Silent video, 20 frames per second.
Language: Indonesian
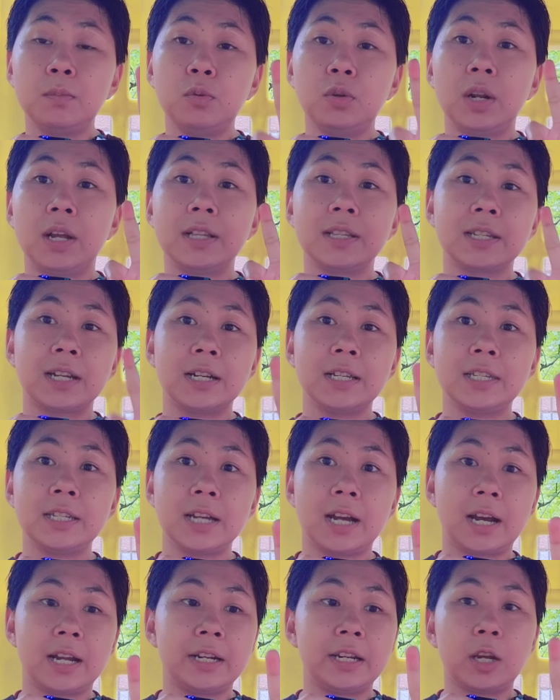bulan
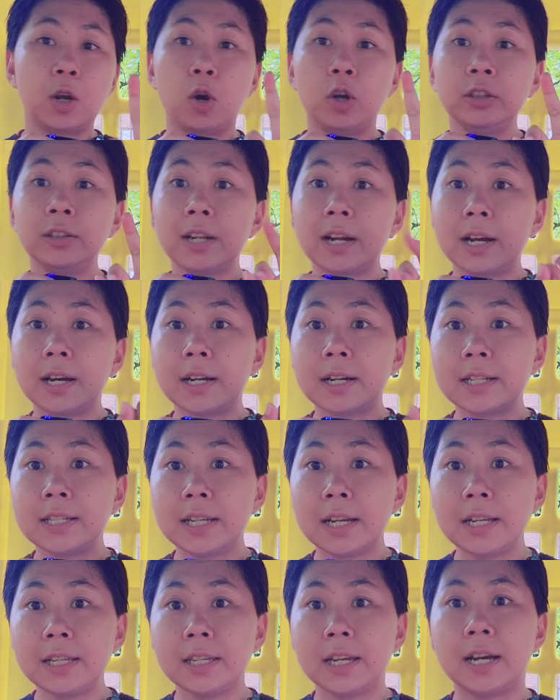saja di kontrak
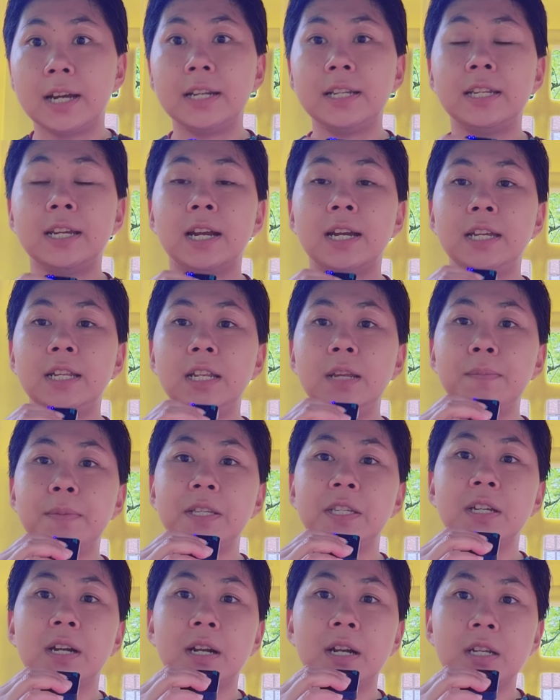kerjanya dia ini
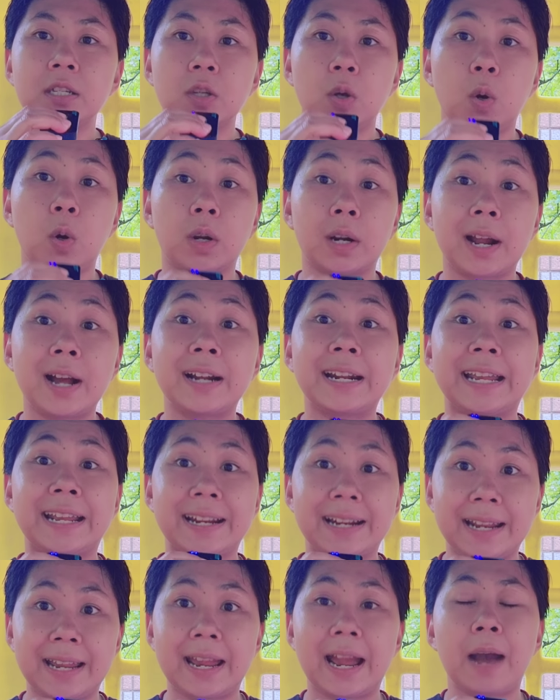menjaga seorang
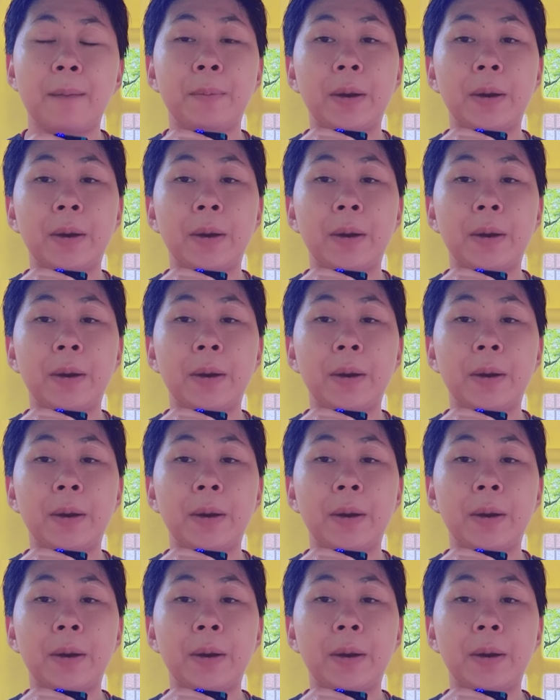nenek